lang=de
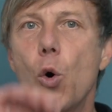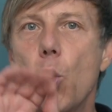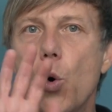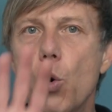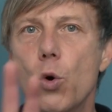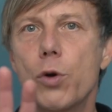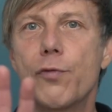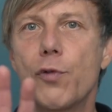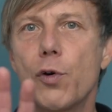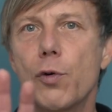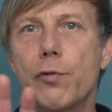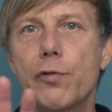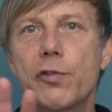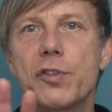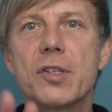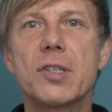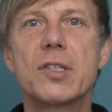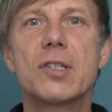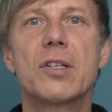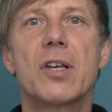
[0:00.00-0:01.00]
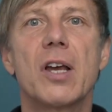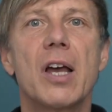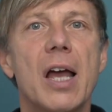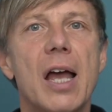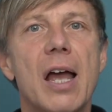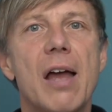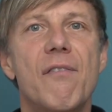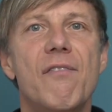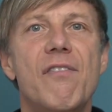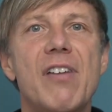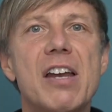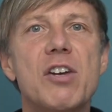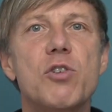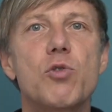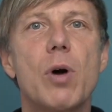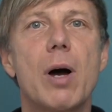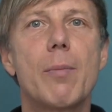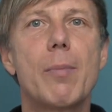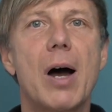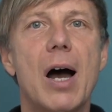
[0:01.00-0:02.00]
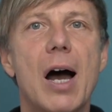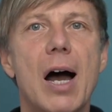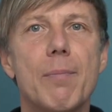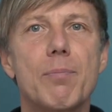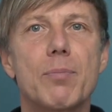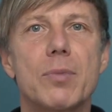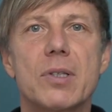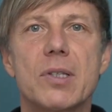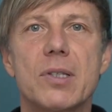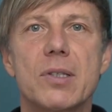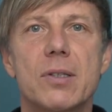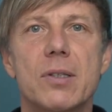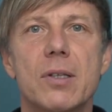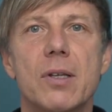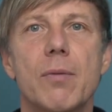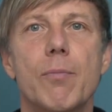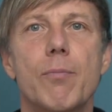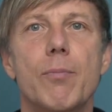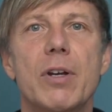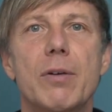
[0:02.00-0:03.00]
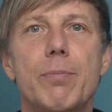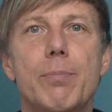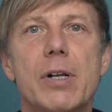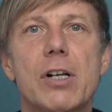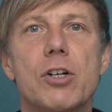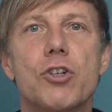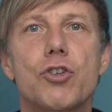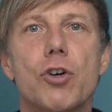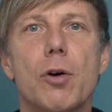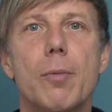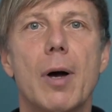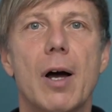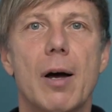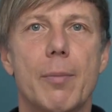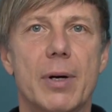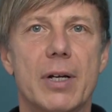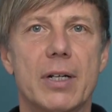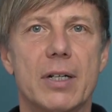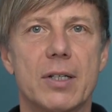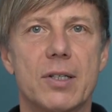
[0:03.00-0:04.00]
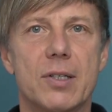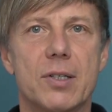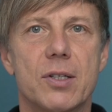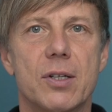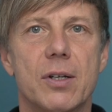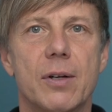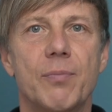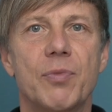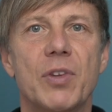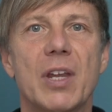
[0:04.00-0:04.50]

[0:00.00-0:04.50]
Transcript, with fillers: Und fünftens, wenn du am Abend mit Bildschirm arbeitest,